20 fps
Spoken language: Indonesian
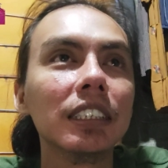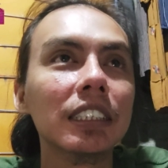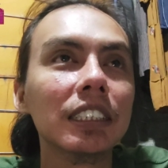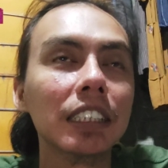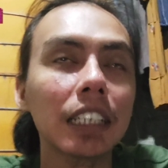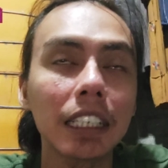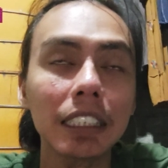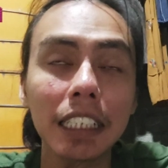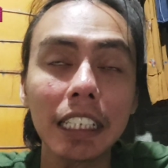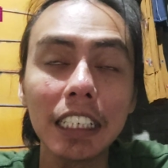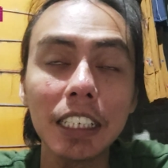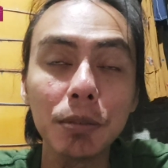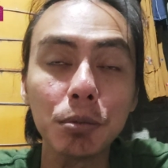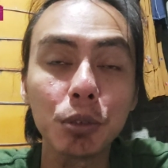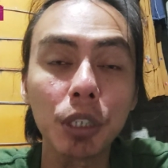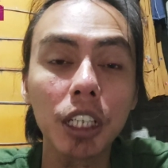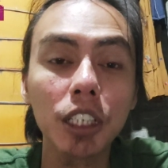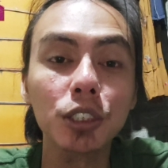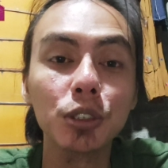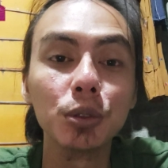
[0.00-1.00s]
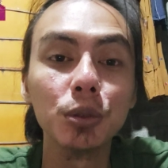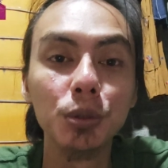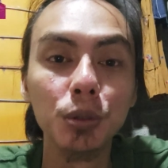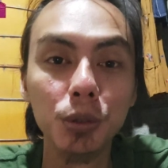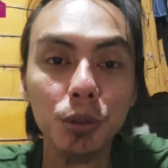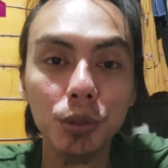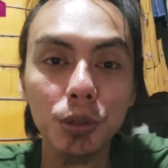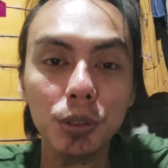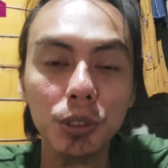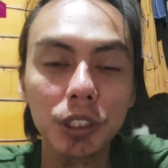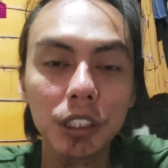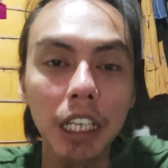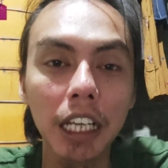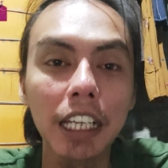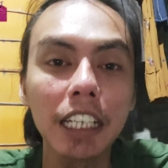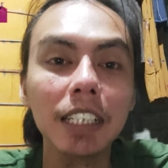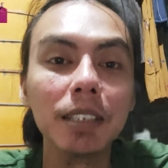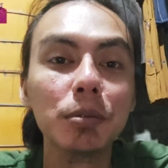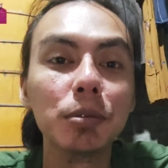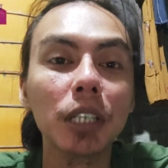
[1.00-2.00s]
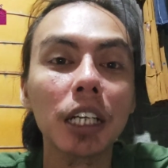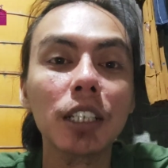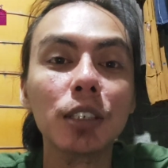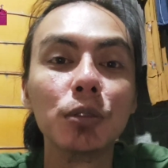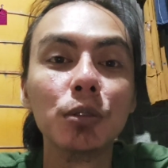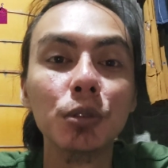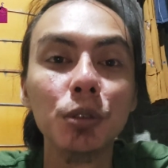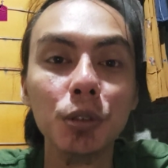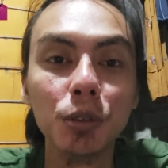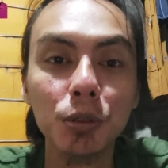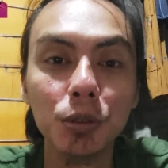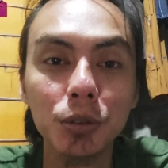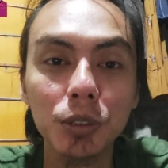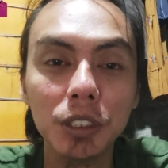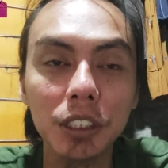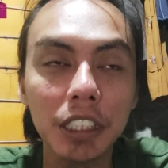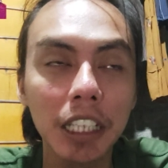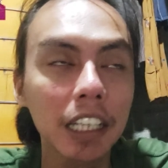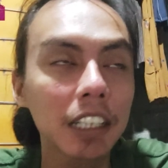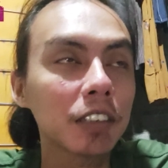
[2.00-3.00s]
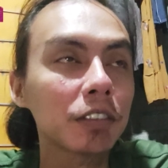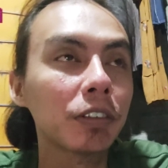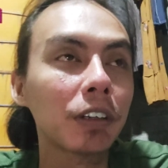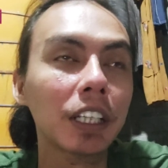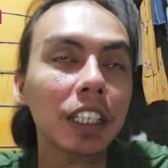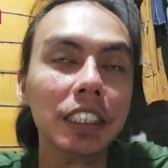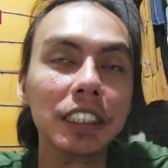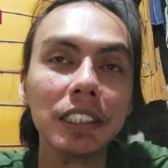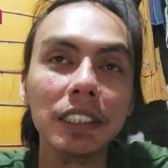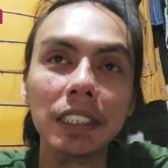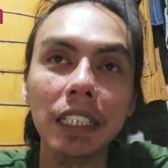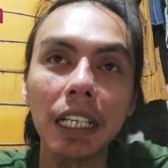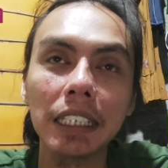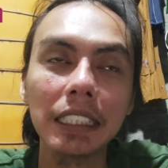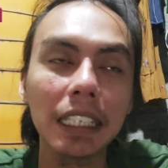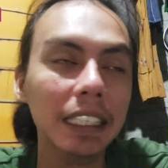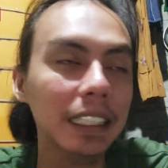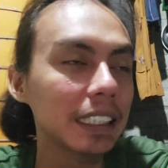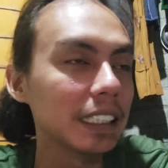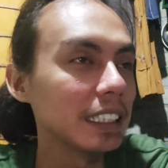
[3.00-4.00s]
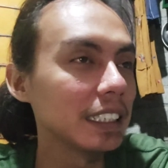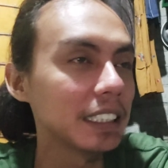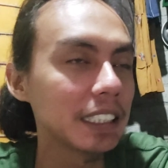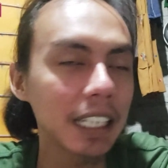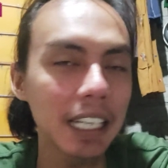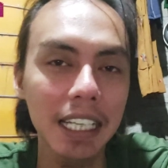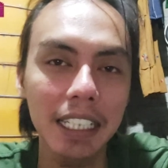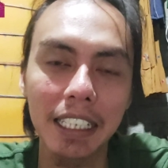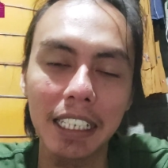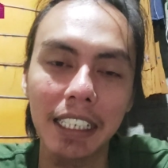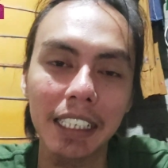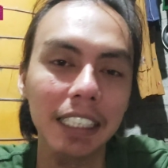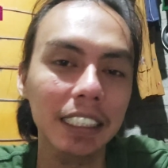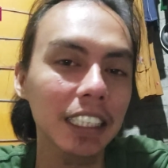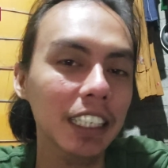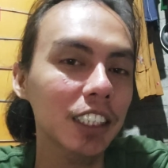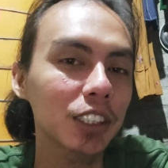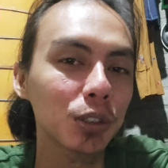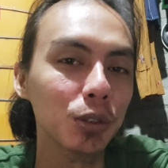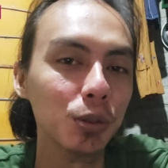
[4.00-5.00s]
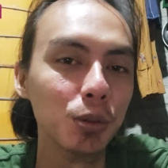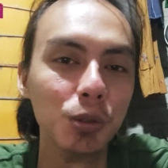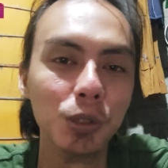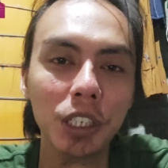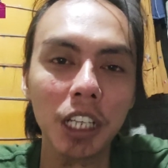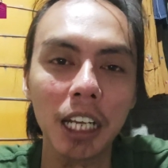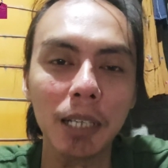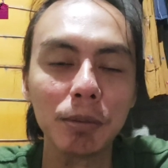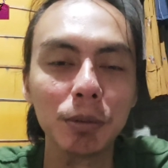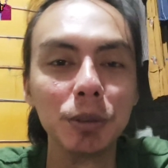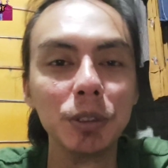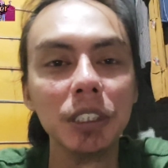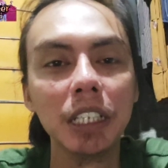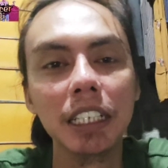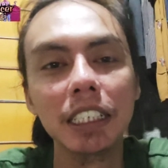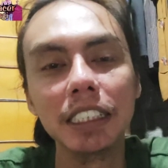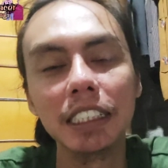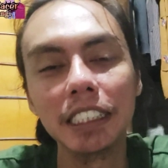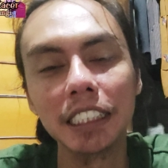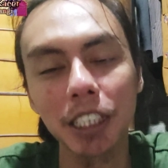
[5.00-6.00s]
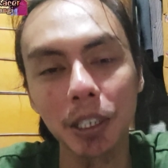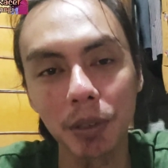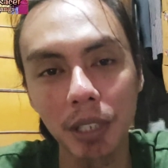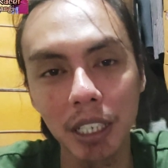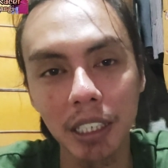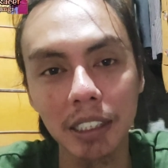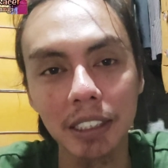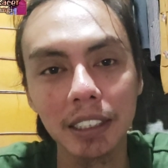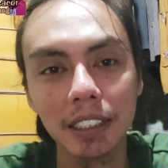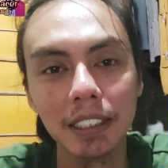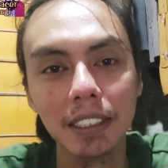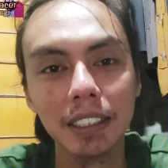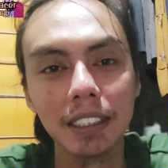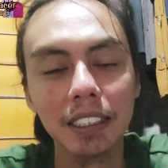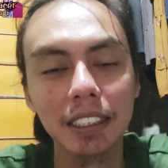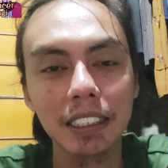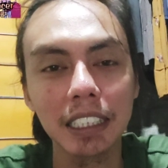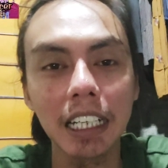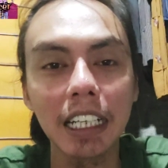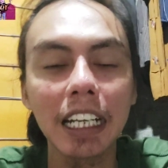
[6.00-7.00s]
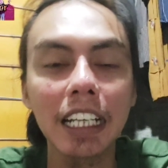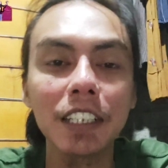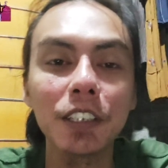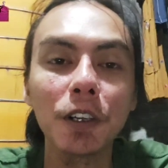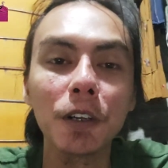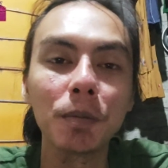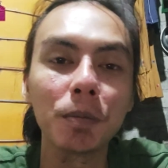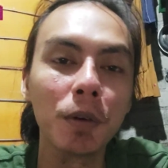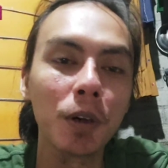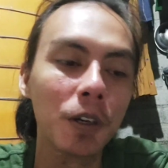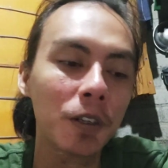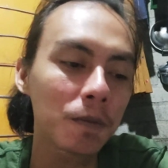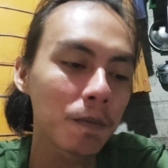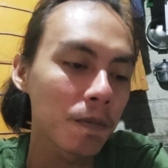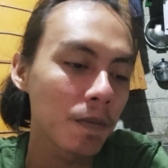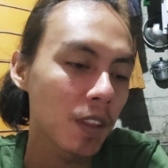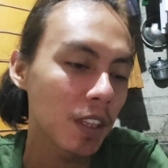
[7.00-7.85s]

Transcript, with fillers: saya ini bukan suhu saya ini bukan guru dan versi saya tidak ada kata suhu dalam dunia kicau rek karena ya opo